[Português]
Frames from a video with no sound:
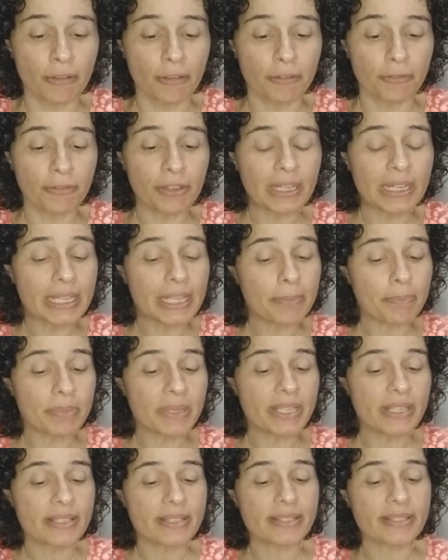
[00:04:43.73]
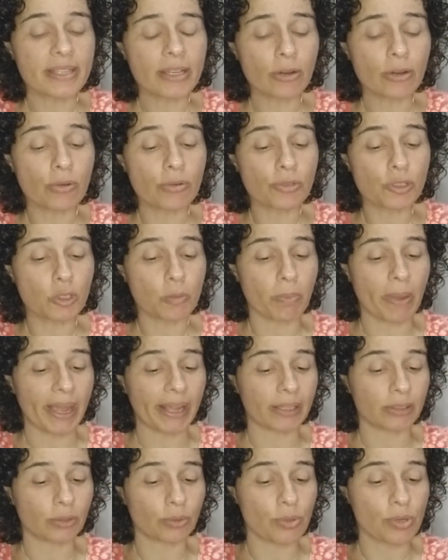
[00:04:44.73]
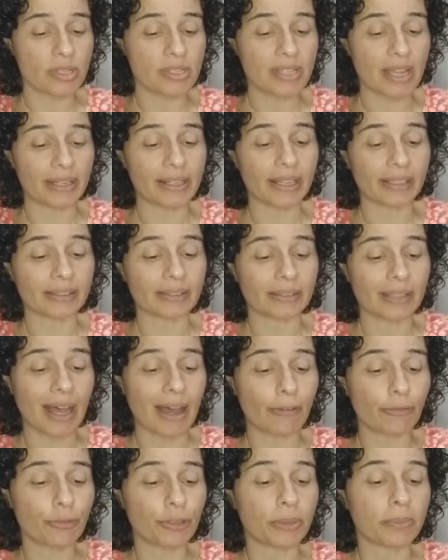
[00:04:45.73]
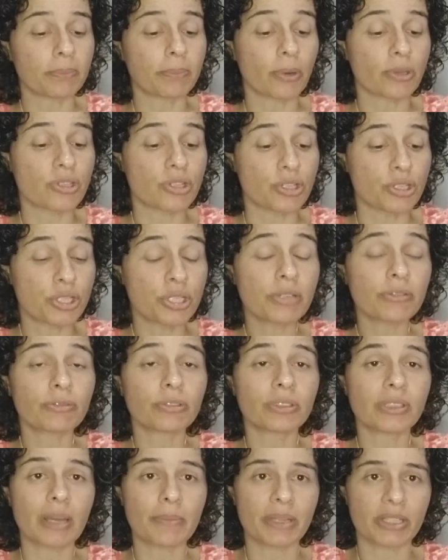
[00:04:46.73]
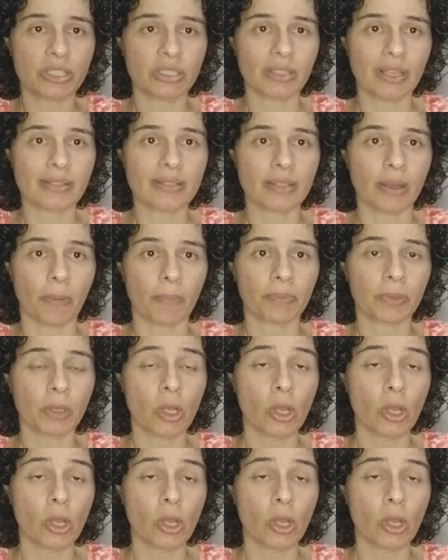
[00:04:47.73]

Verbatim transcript: Felipe, circunspecto, salientava o impositivo da meditação.